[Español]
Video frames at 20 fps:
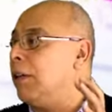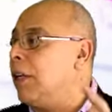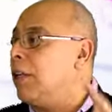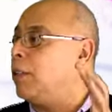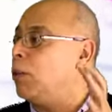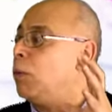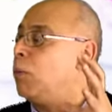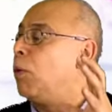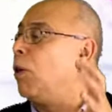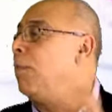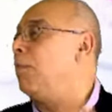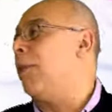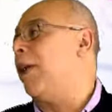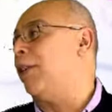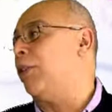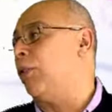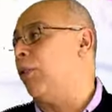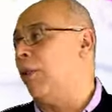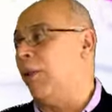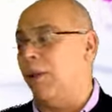es un buen
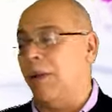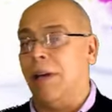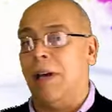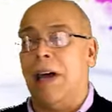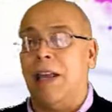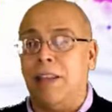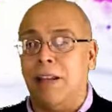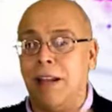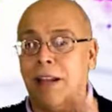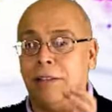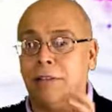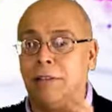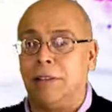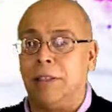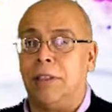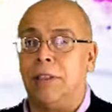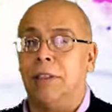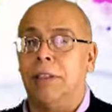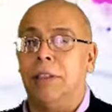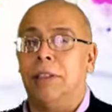paso
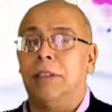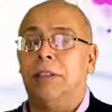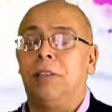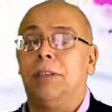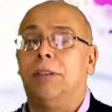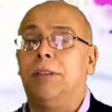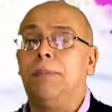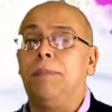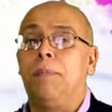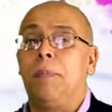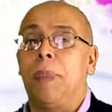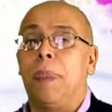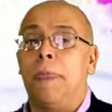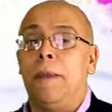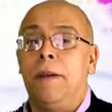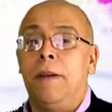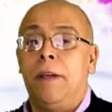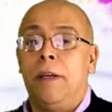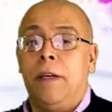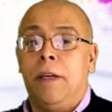adelante, ¿no?
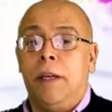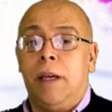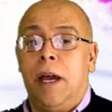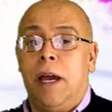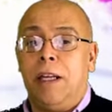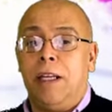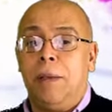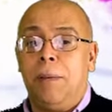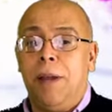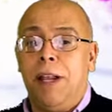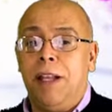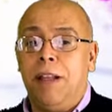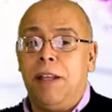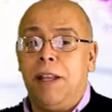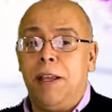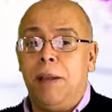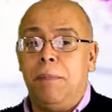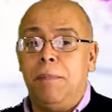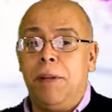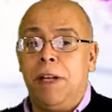A nivel
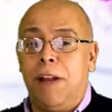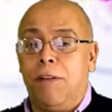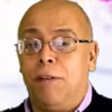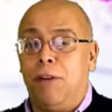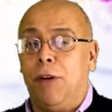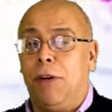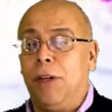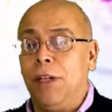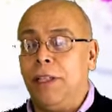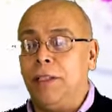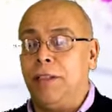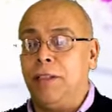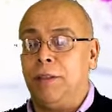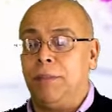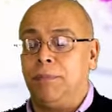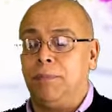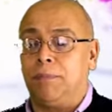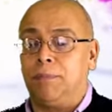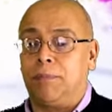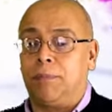de
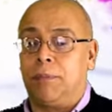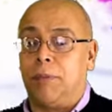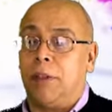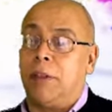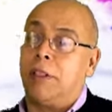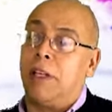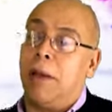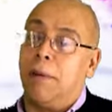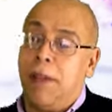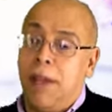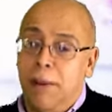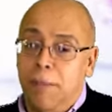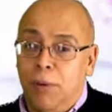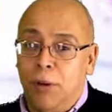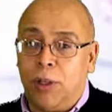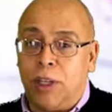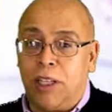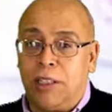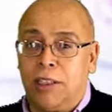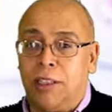Miraflores,
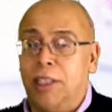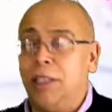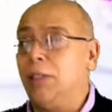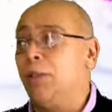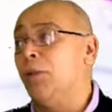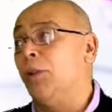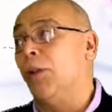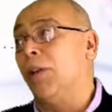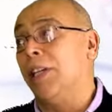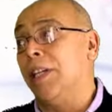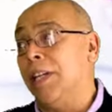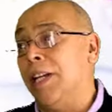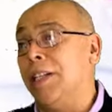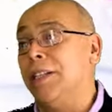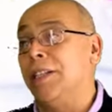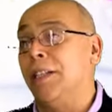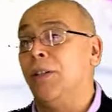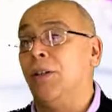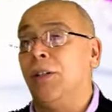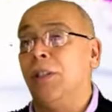sabemos que existe una
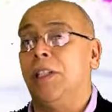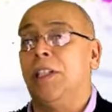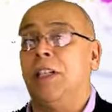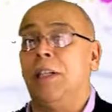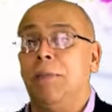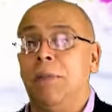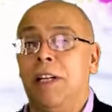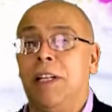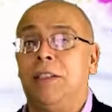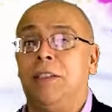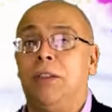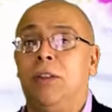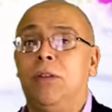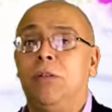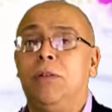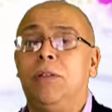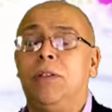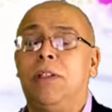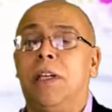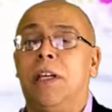ordenanza de no
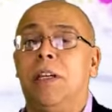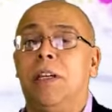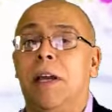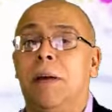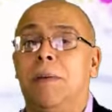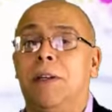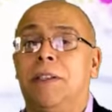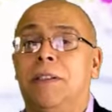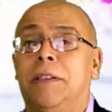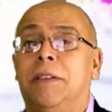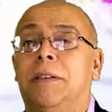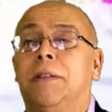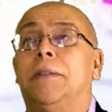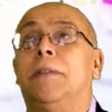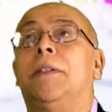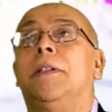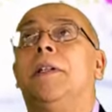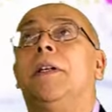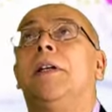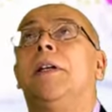discriminación que ya va...
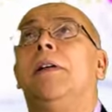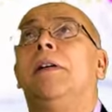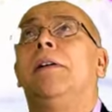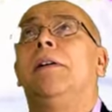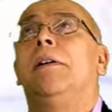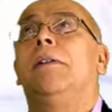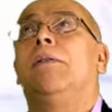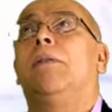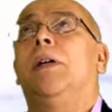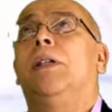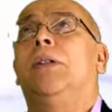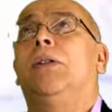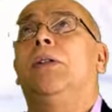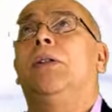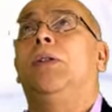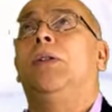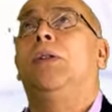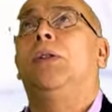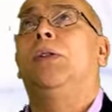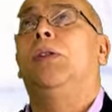
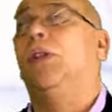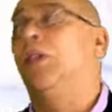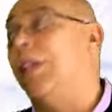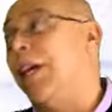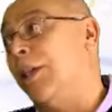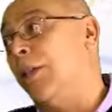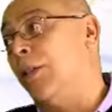¿cuánto? Dos